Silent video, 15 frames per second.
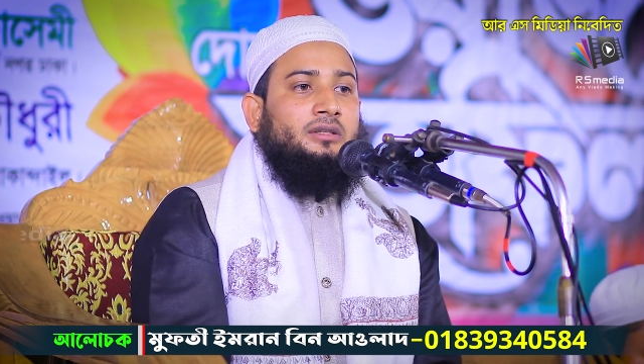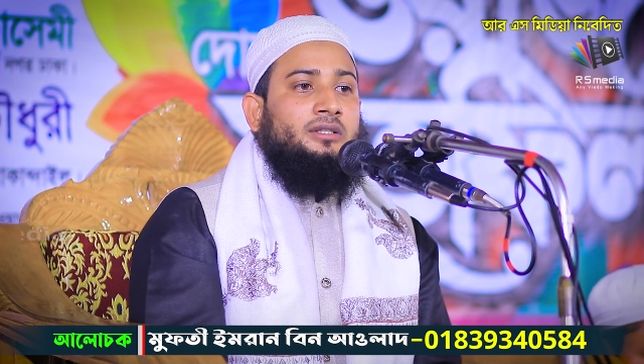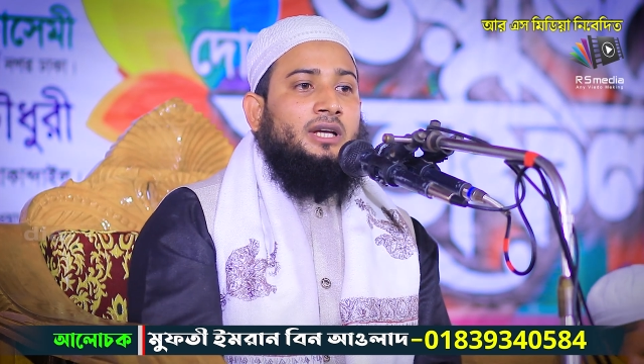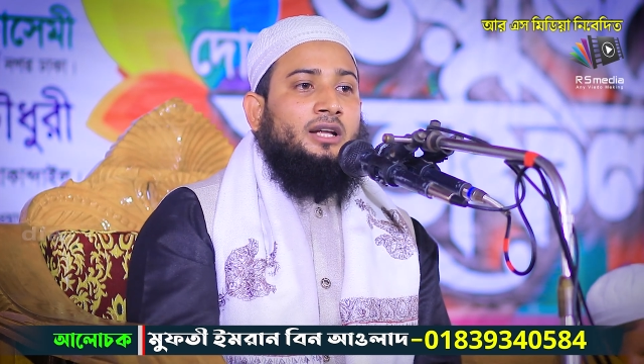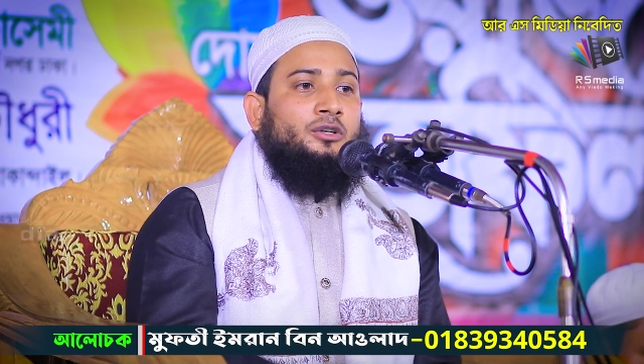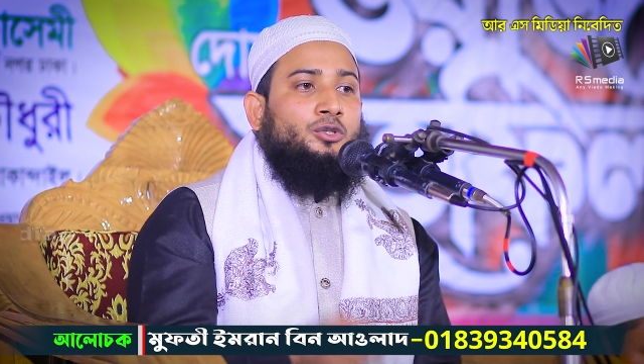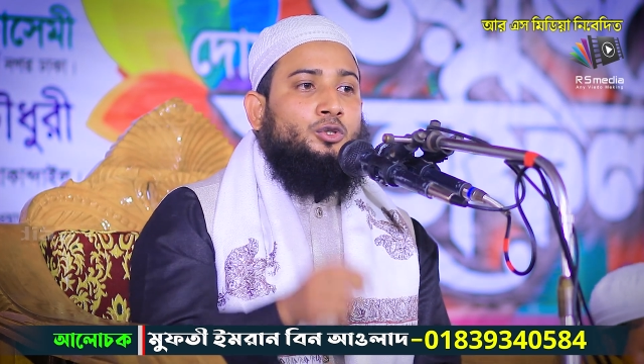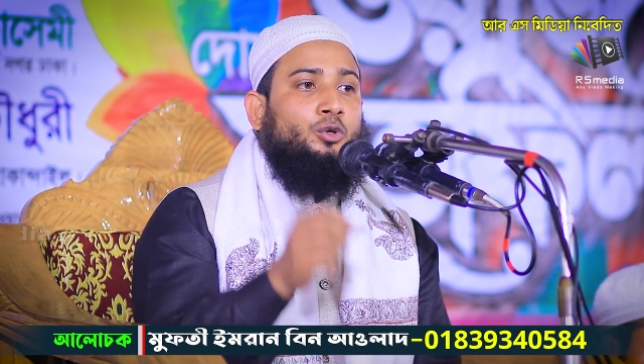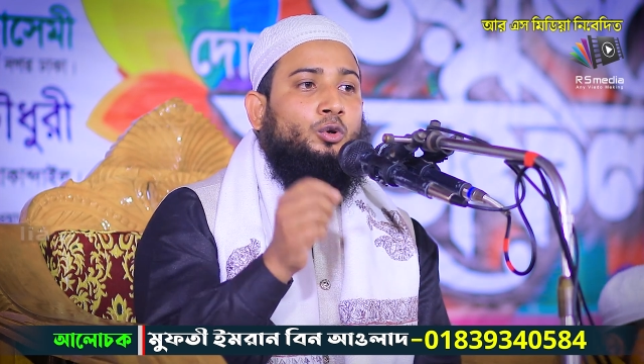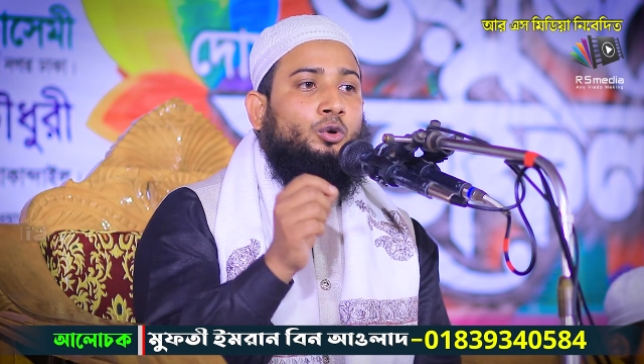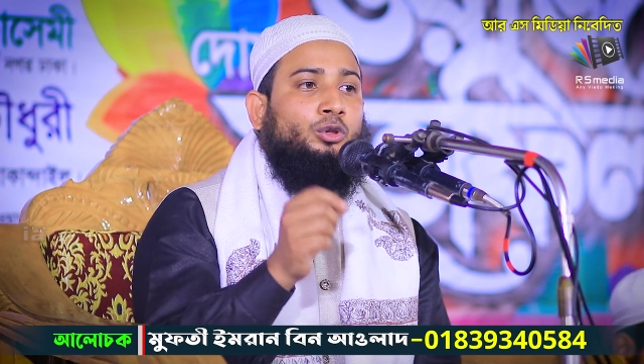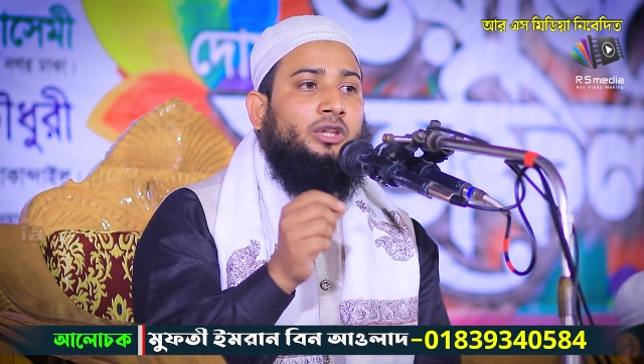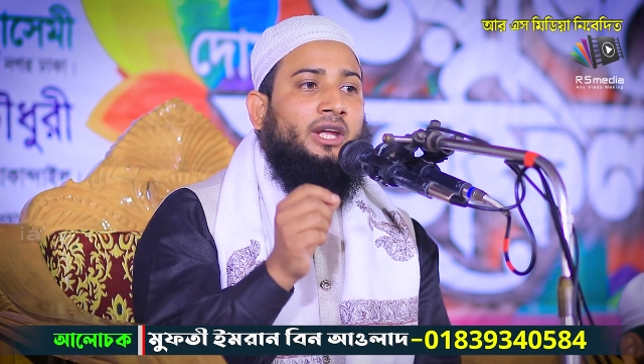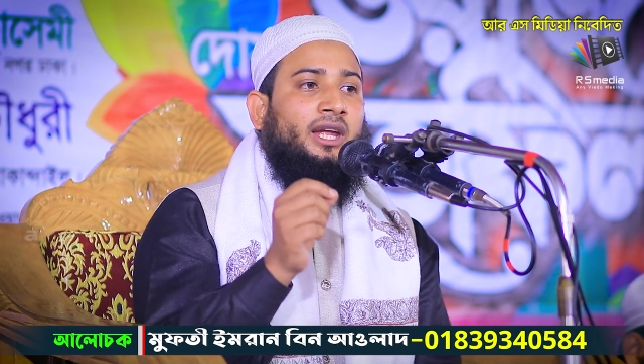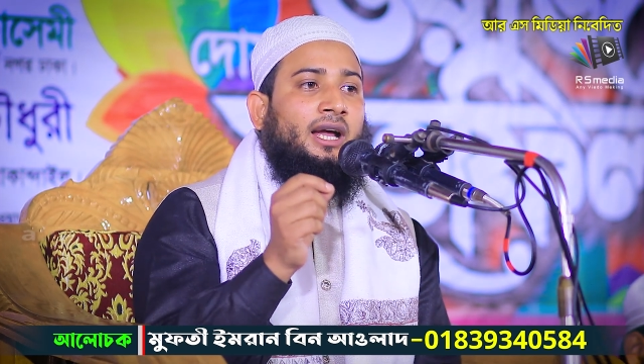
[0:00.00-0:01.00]
যার
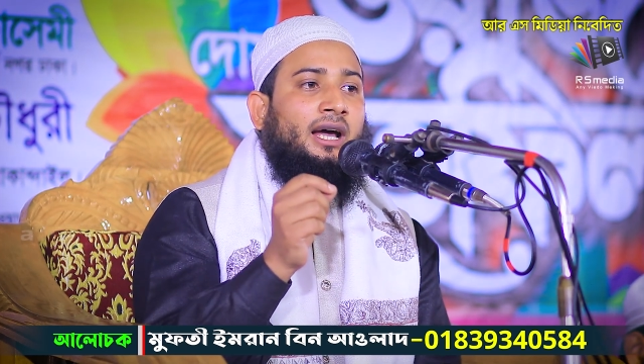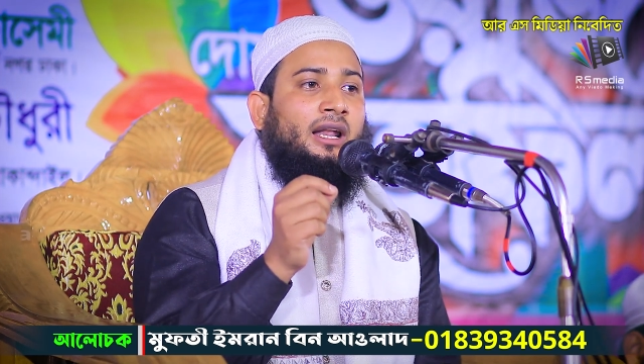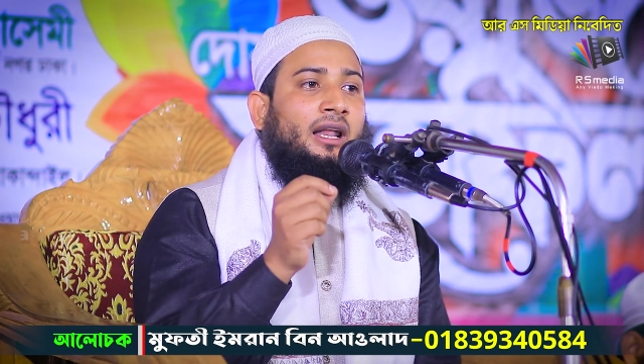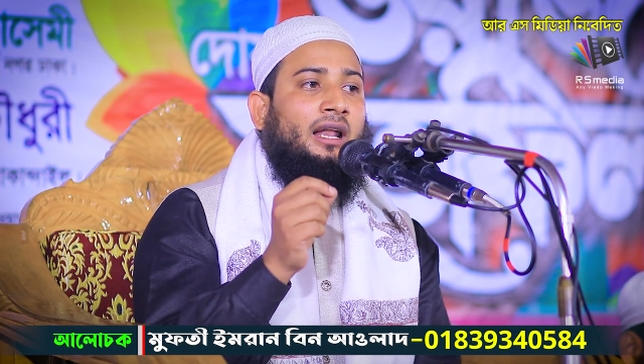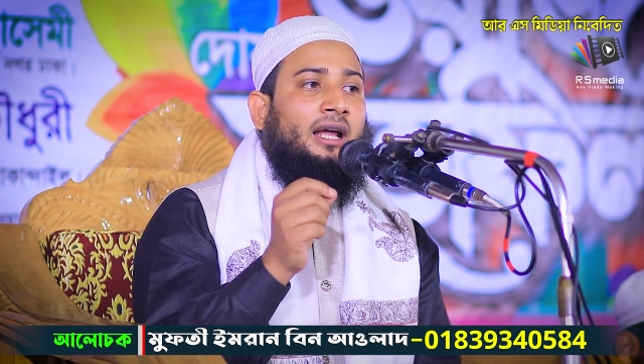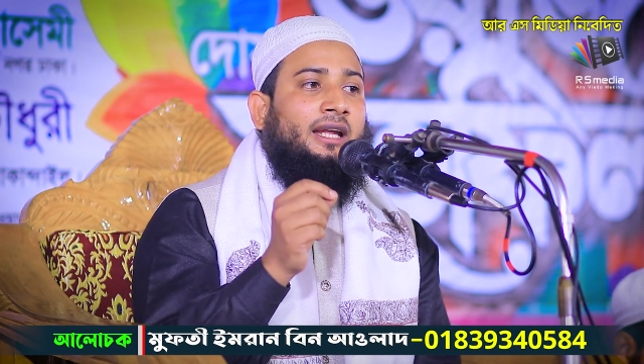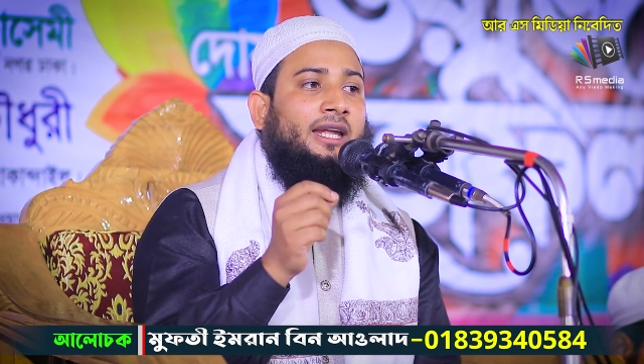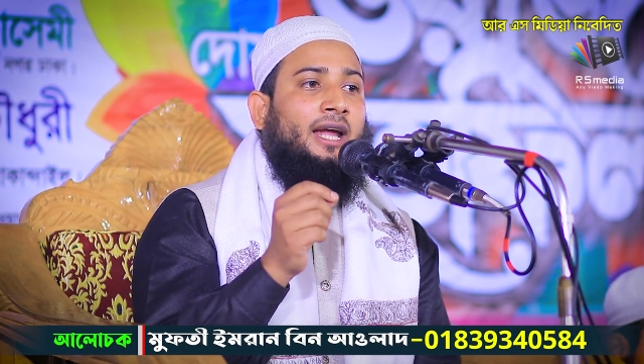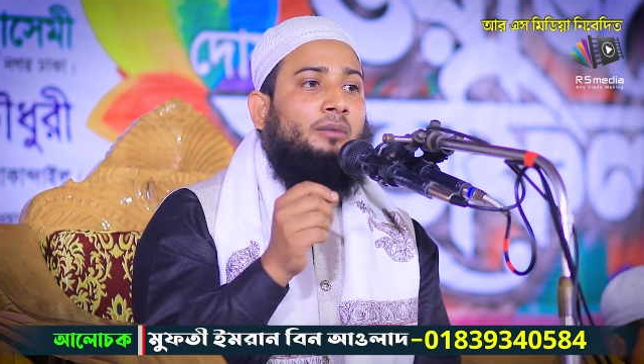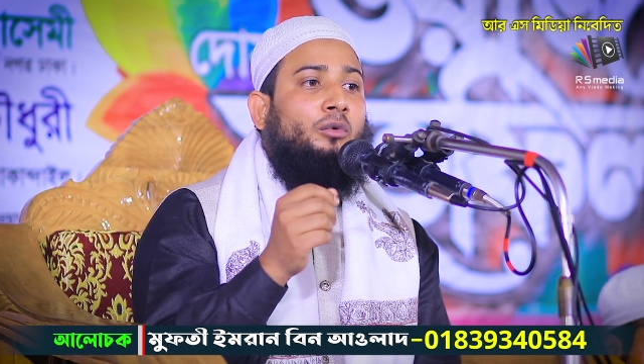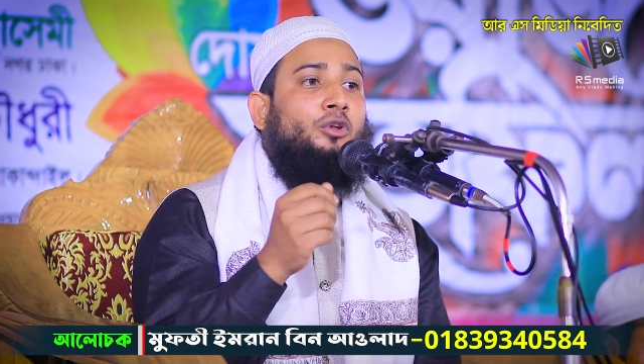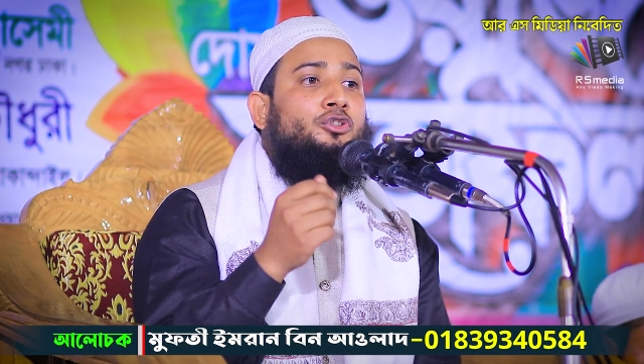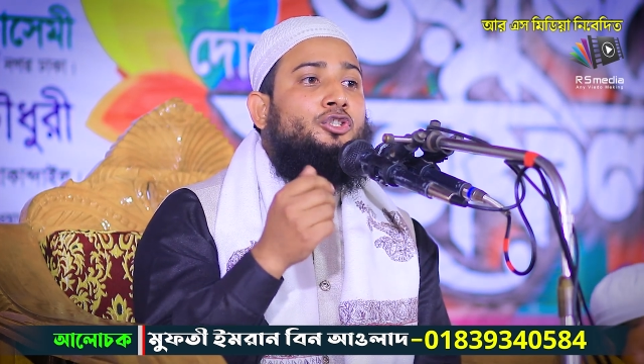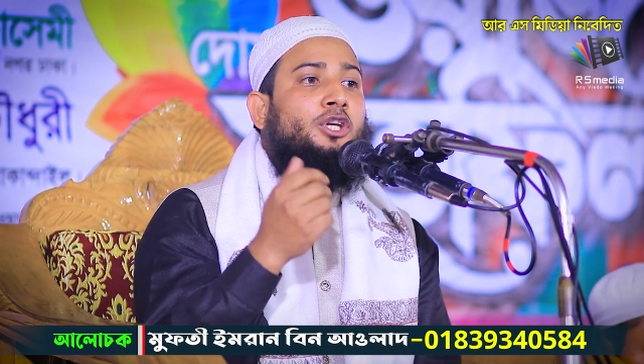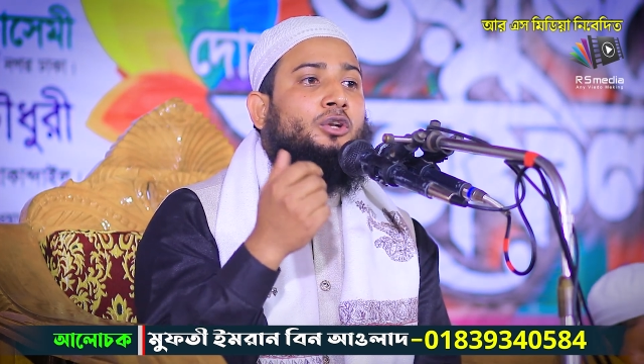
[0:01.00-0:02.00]
শুরুতে আল্লাহ
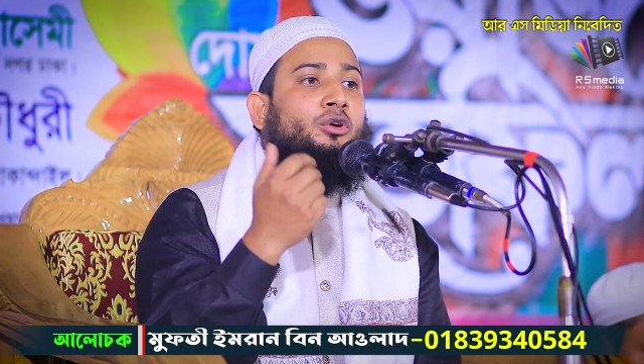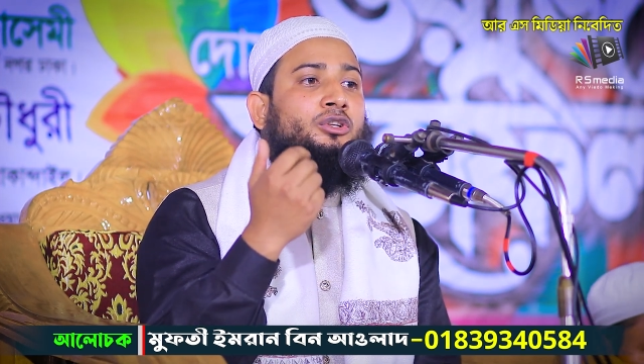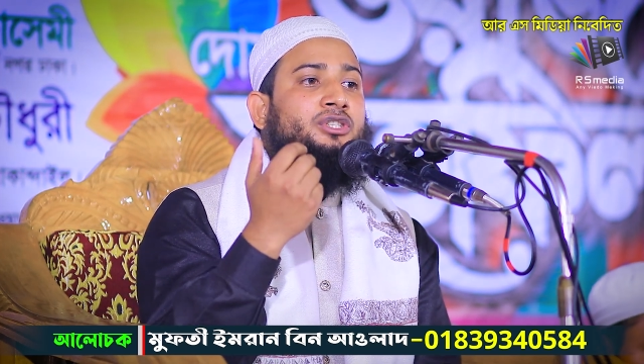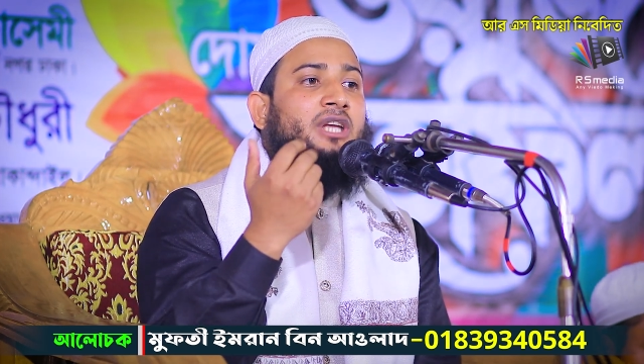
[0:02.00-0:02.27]
কেমন যেন